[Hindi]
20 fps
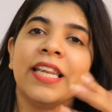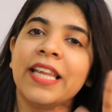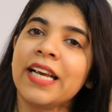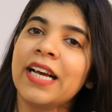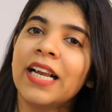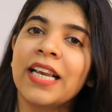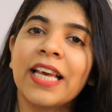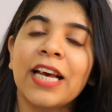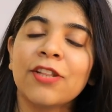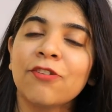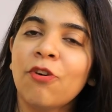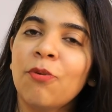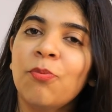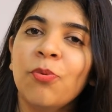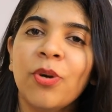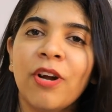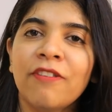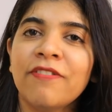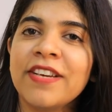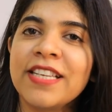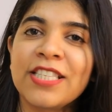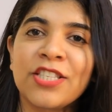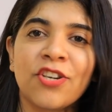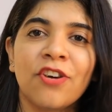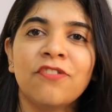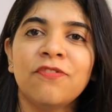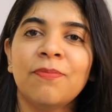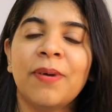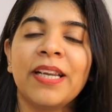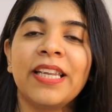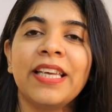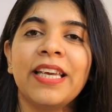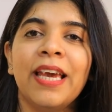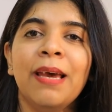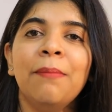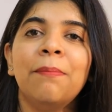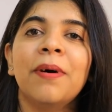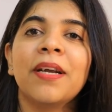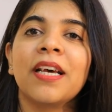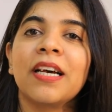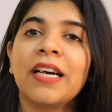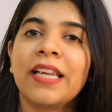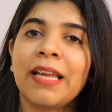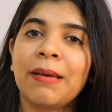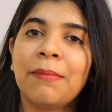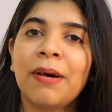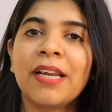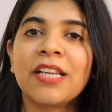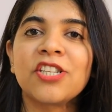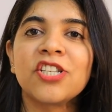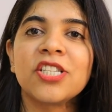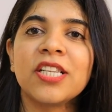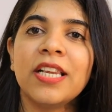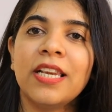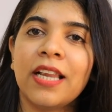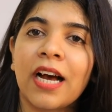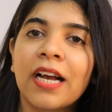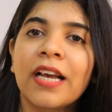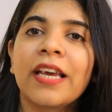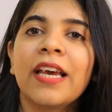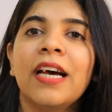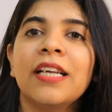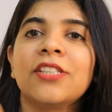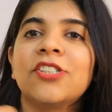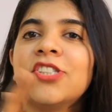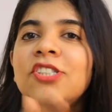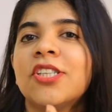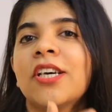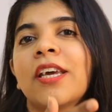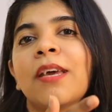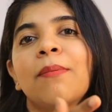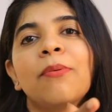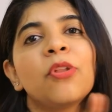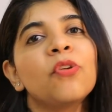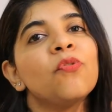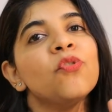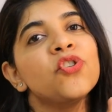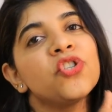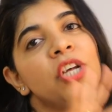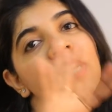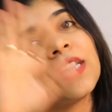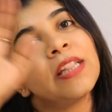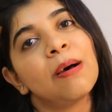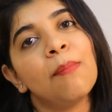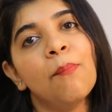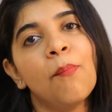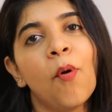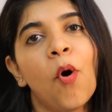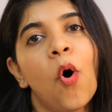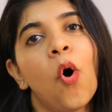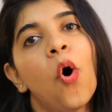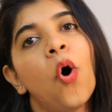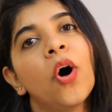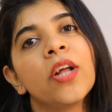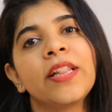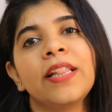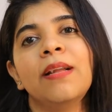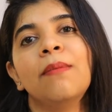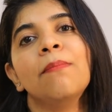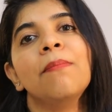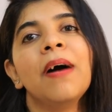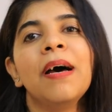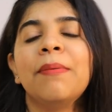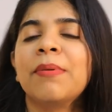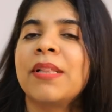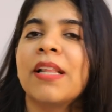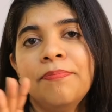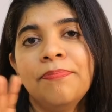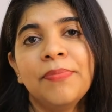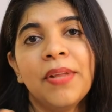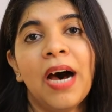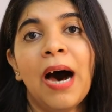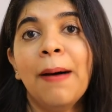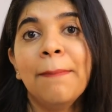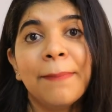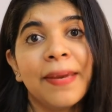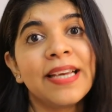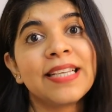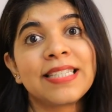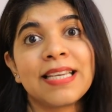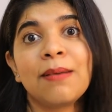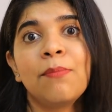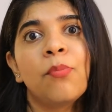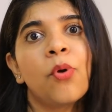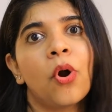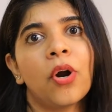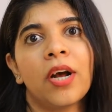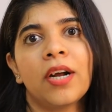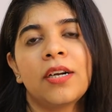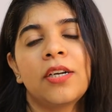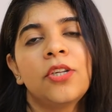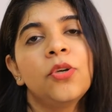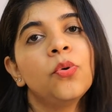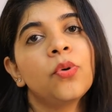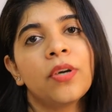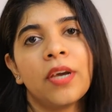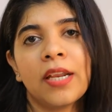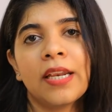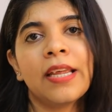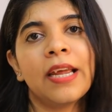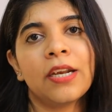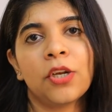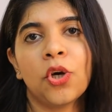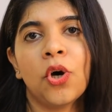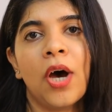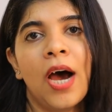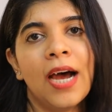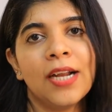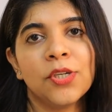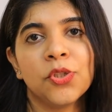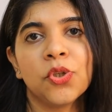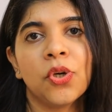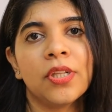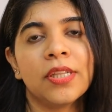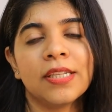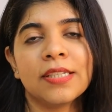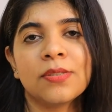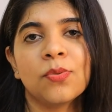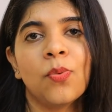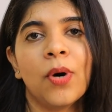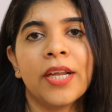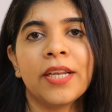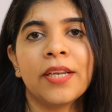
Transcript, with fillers: निकल गया तो वो पूरा वेस्ट ऑफ मनी है बट अगर एक बार अच्छे से लग गया अच्छी जगह पर तो वो चलता बहुत लंबा है तो अमेजिंग प्रोडक्ट यू कैन गेट योर हैंड्स ऑन दिस